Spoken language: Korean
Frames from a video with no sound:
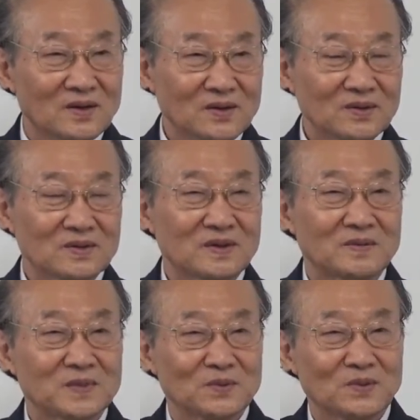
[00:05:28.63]
어,
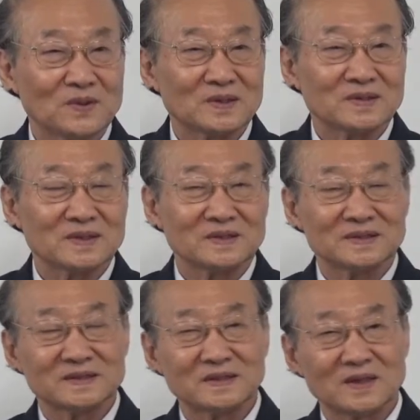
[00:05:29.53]
깜짝 놀랐어.
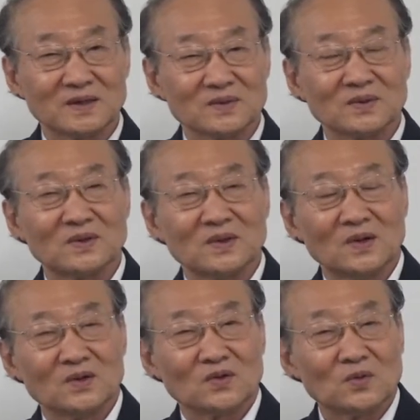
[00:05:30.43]
그래가지고
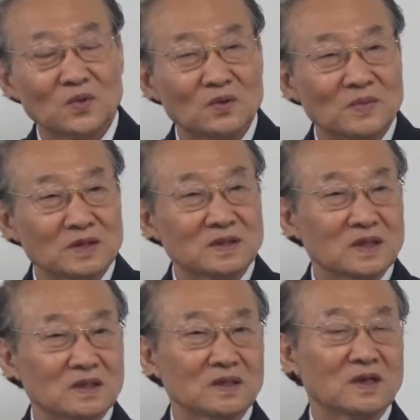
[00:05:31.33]
또 물을
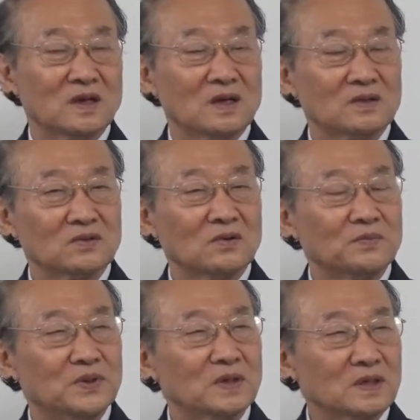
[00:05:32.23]
마시려는데
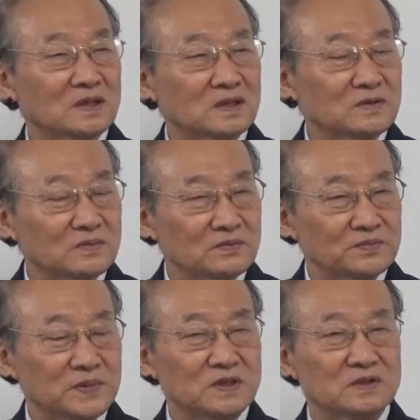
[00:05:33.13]
또 번개 같은
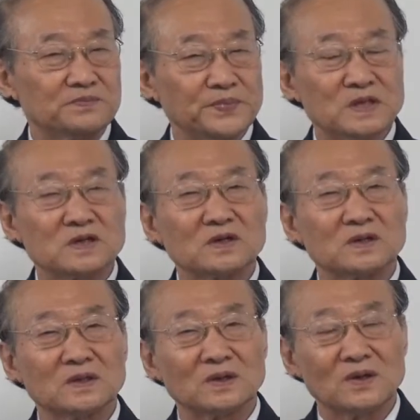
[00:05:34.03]
빛이 바짝
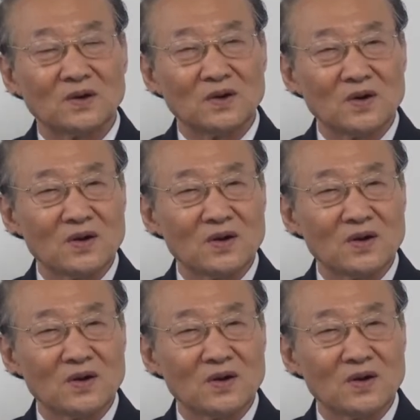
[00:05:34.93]
끊는 거예요.